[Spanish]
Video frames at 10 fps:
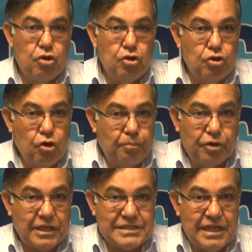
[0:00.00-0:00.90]
no
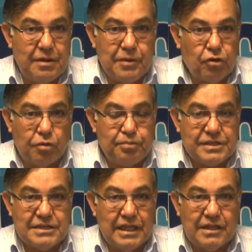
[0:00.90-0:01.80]
porque sea el mejor
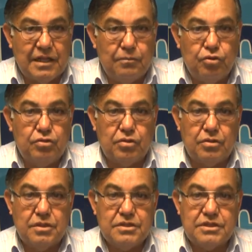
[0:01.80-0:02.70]
presidente del
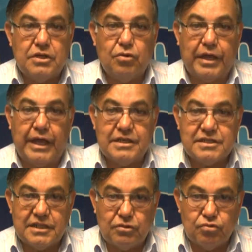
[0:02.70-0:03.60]
mundo, sino que
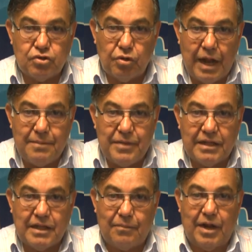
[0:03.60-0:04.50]

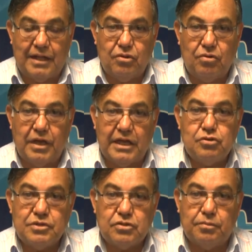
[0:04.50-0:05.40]
institucionalmente hablando es
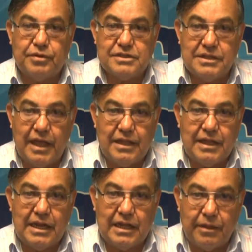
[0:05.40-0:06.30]
nuestro
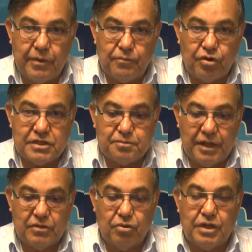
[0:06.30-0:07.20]
presidente y le debemos
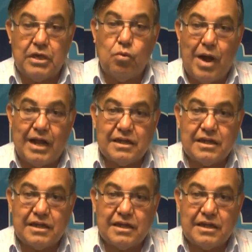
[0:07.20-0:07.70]
respeto. Igual